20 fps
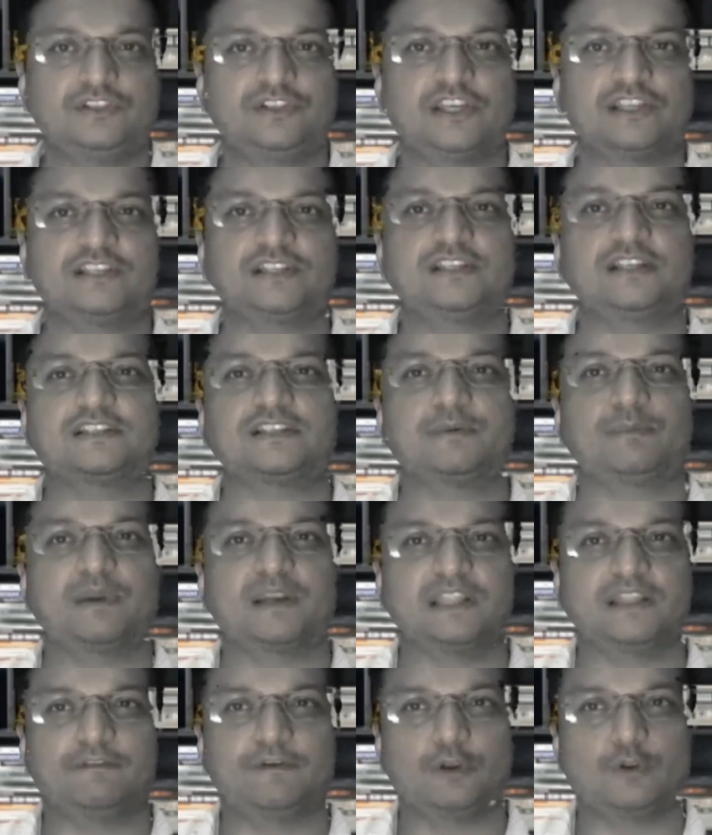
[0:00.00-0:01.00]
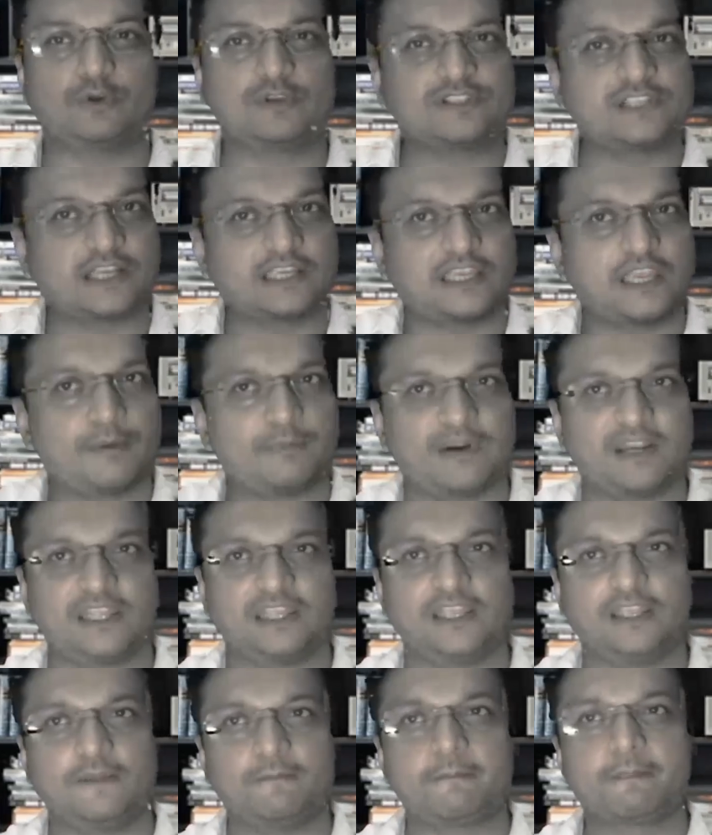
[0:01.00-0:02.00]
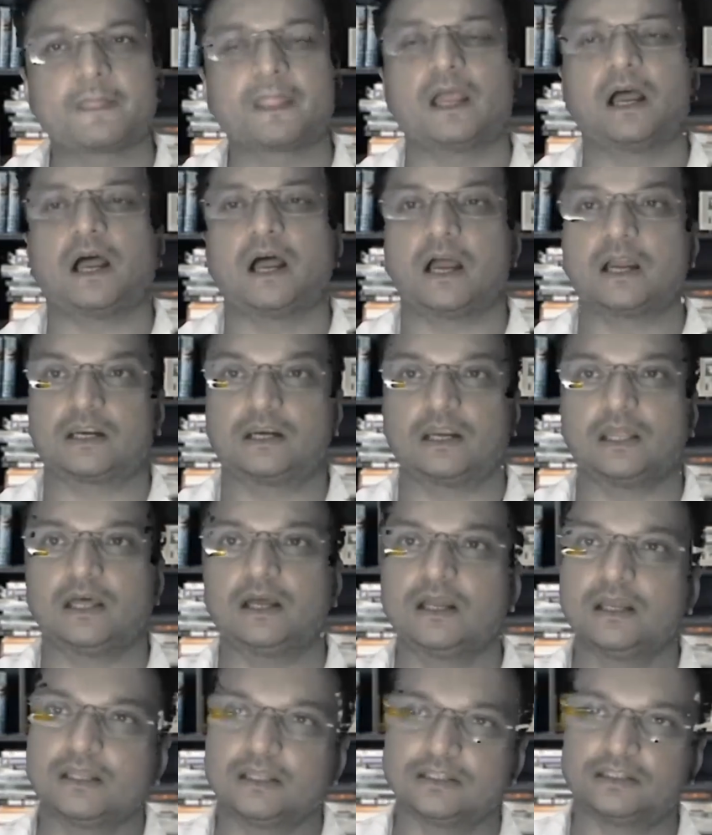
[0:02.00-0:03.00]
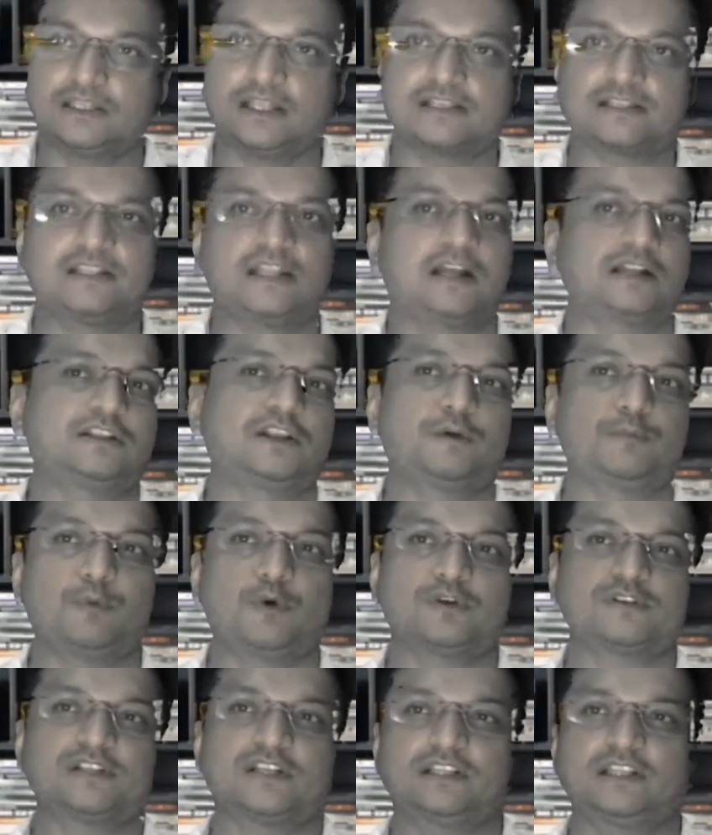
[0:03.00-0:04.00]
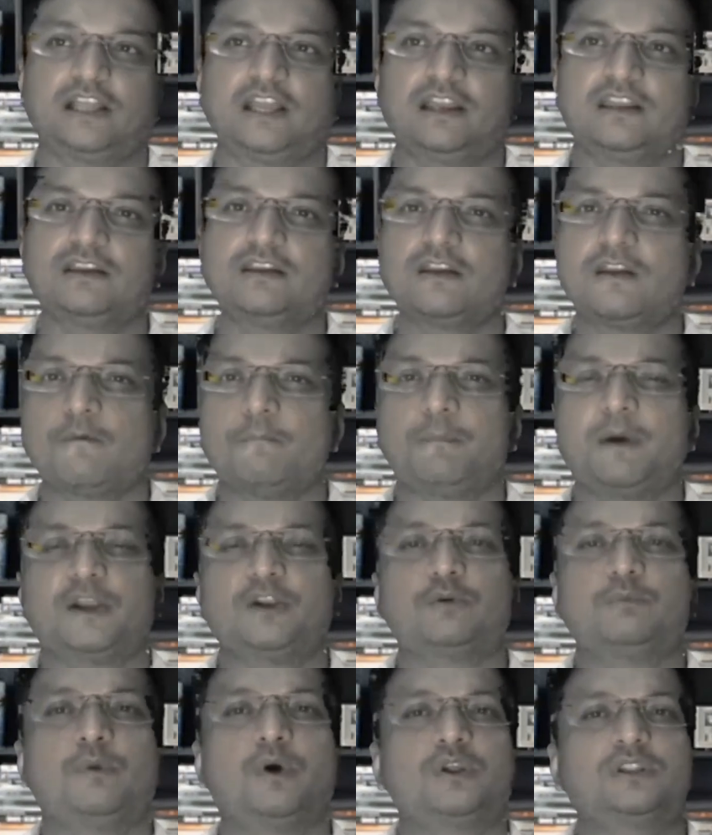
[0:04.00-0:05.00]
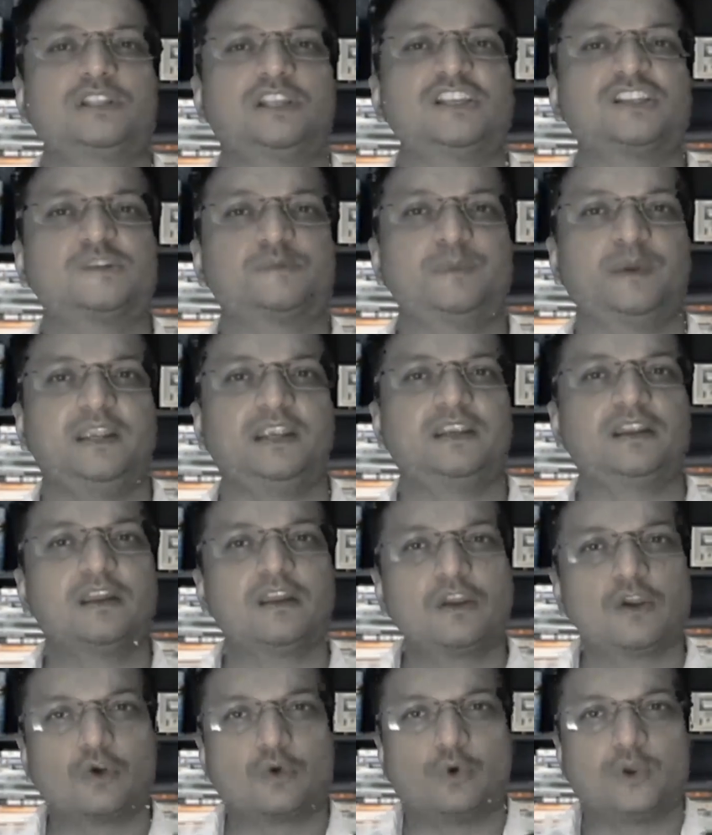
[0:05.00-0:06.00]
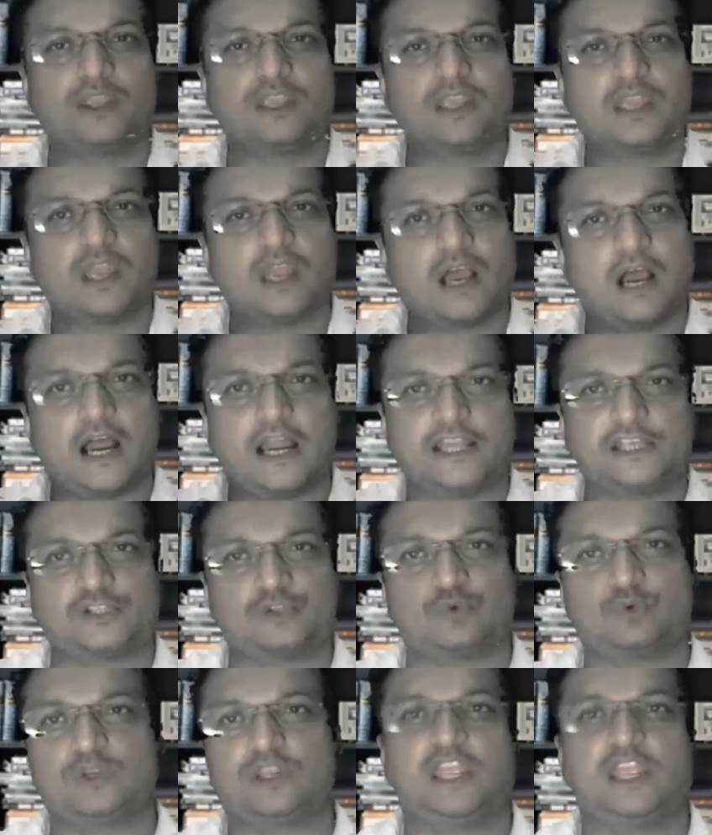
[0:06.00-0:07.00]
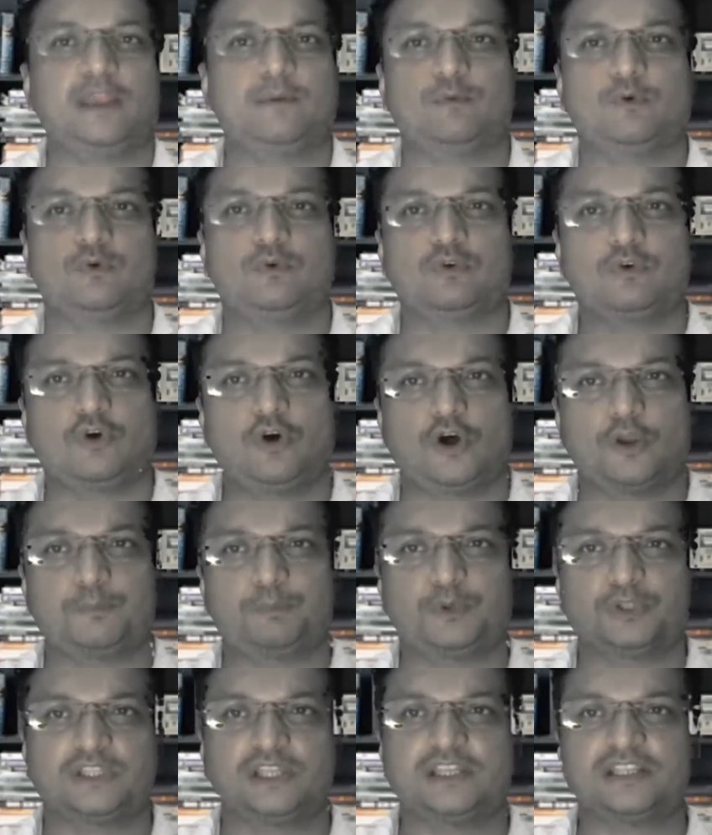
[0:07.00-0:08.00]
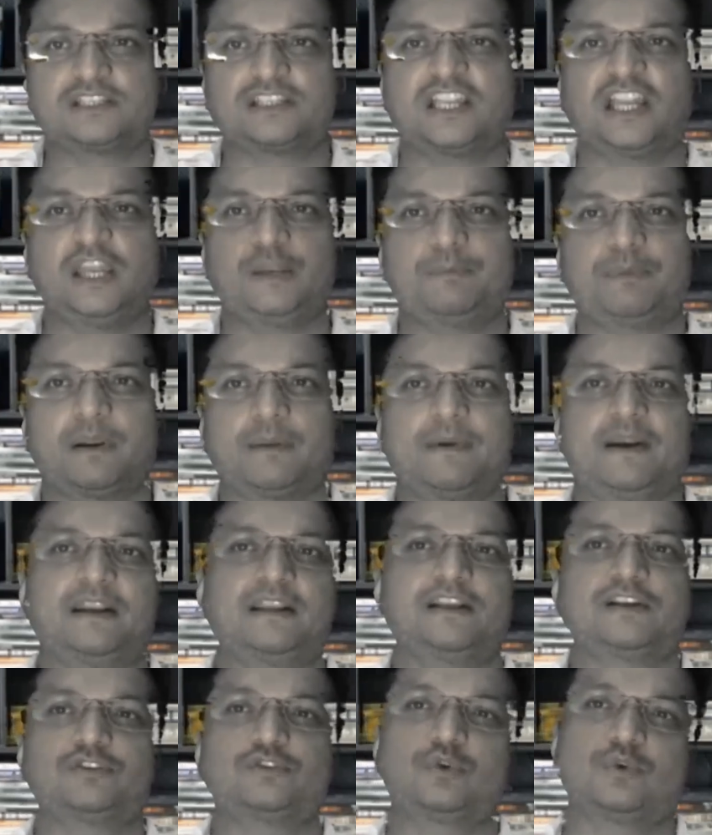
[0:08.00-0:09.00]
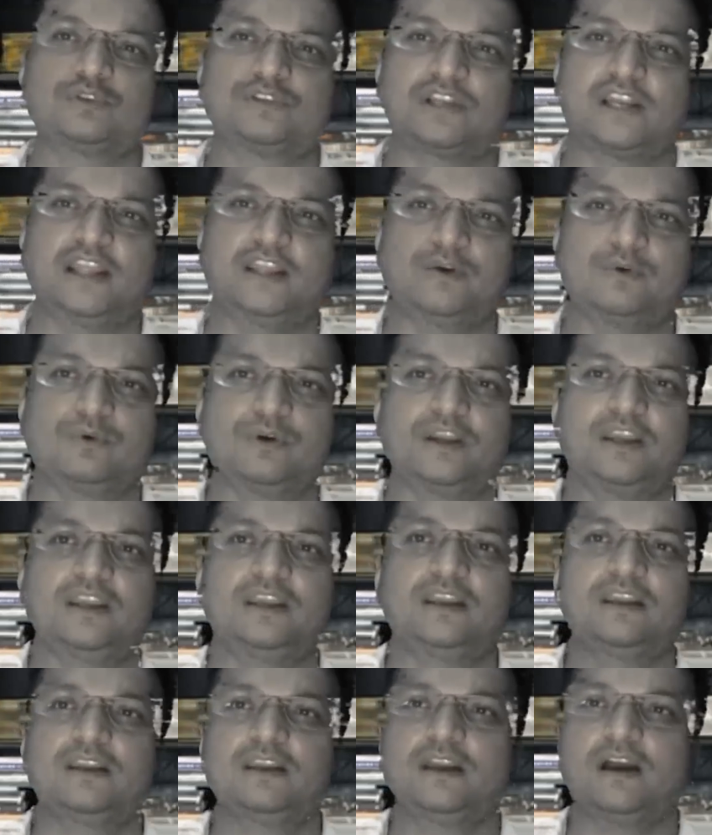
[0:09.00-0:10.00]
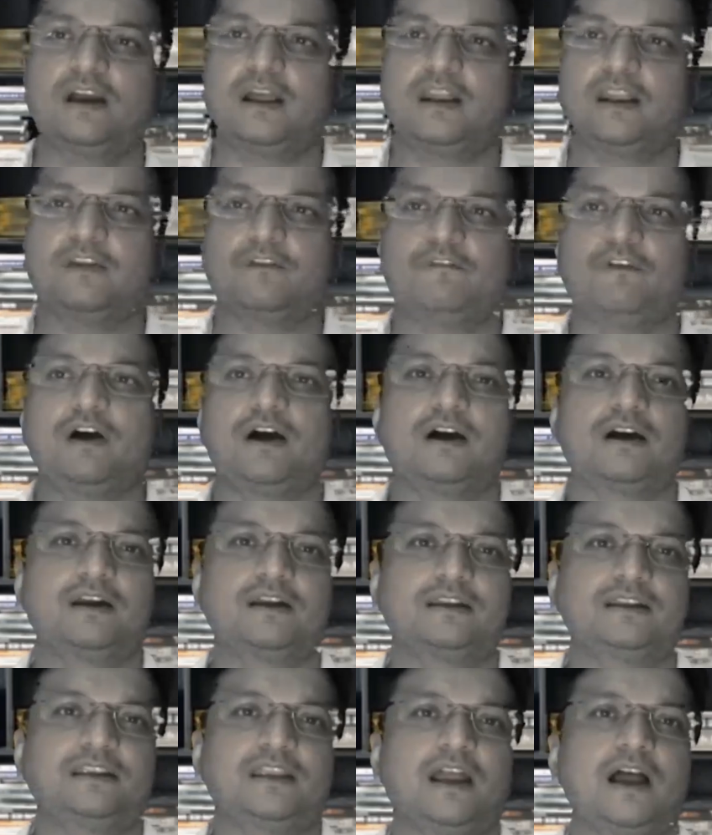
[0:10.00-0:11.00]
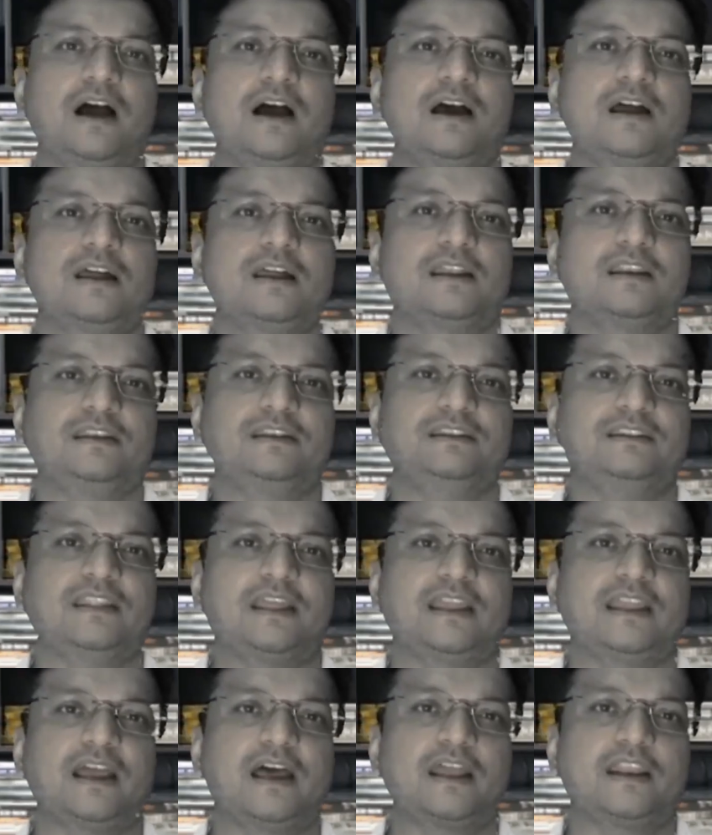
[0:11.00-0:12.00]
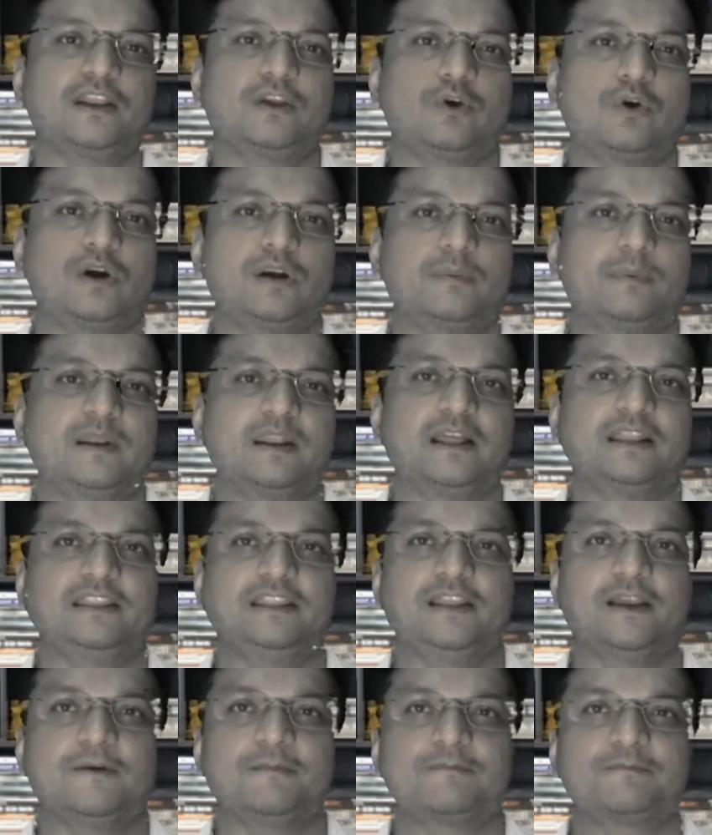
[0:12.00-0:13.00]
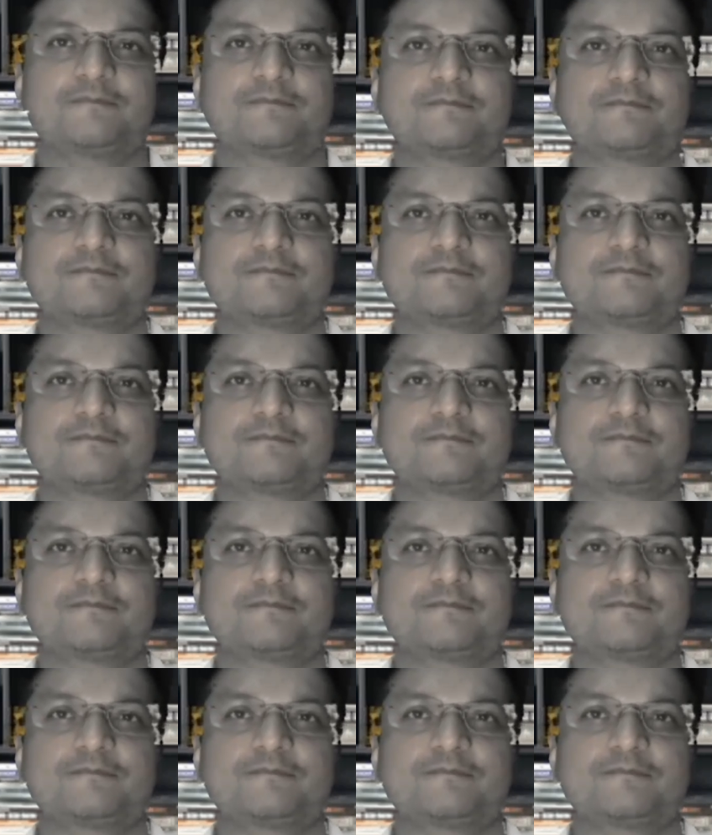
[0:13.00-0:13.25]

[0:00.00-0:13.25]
जैसे जैसे मरने वालों की संख्या बढ़ेगी आंकड़ा दस लाख तक पहुंच सकता है मानो मौत की स्पीड कोई हाई स्कोर गेम हो और पुतिन स्क्रीन पर बैठकर सोच रहे होंगे अरे वाह क्या नया रिकॉर्ड बना दिया